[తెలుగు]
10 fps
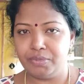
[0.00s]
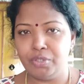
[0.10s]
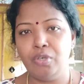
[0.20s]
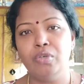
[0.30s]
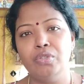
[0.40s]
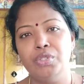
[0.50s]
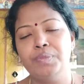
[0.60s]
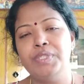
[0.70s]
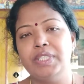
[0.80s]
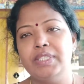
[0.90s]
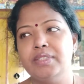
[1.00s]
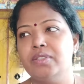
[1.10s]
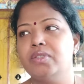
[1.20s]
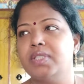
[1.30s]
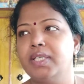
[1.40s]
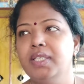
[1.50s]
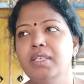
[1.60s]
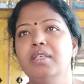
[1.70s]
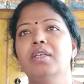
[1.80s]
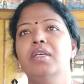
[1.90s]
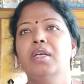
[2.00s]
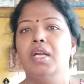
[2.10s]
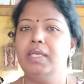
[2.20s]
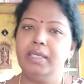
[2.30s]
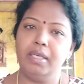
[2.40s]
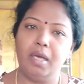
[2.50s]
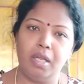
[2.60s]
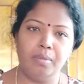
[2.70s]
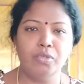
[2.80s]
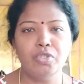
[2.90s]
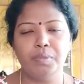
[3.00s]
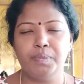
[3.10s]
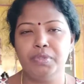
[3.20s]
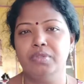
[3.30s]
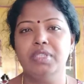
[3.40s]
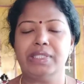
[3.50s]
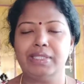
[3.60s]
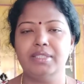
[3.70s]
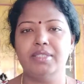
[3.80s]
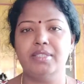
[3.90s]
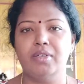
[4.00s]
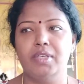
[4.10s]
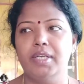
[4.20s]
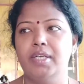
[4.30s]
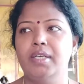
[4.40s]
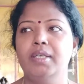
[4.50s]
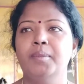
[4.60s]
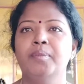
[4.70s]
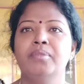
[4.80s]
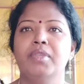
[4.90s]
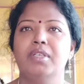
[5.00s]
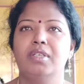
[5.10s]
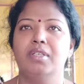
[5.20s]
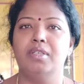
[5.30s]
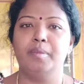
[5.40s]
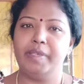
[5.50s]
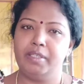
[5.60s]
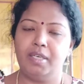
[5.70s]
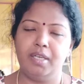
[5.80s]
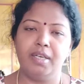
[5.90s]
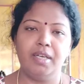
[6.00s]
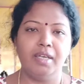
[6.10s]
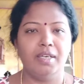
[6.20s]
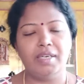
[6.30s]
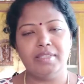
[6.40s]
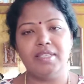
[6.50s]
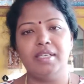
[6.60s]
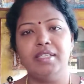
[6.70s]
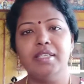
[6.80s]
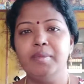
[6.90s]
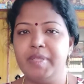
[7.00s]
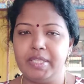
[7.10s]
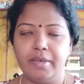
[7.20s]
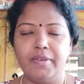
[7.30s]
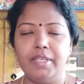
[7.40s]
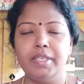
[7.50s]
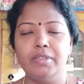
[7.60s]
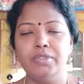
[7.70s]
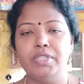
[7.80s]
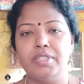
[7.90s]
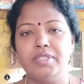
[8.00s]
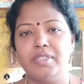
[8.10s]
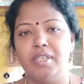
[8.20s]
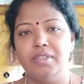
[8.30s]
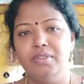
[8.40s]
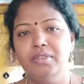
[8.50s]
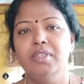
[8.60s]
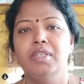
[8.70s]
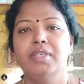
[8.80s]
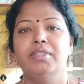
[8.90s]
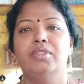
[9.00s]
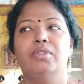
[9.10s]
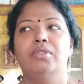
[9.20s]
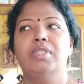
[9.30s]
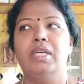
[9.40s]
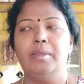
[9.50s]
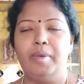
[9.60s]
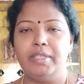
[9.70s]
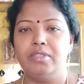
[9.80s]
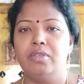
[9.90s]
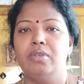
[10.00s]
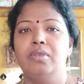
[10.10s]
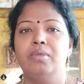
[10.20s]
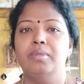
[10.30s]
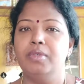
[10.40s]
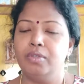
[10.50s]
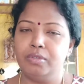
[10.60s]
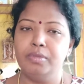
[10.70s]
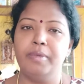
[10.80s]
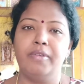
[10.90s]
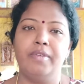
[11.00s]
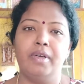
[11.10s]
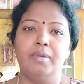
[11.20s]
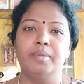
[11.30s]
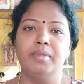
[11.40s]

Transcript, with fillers: ఫుడ్లో కొంచెం చేంజెస్ వస్తాయి అంటే ఆల్మోస్ట్ ఇప్పుడు కూడా చేంజెస్లోనే అంటే పర్టికులర్గా రైస్ అనేది ఈ మధ్య అవాయిడ్ ఎక్కువ చేస్తున్నాను సో దాని ప్లేస్లో గోధుమ రవ్వ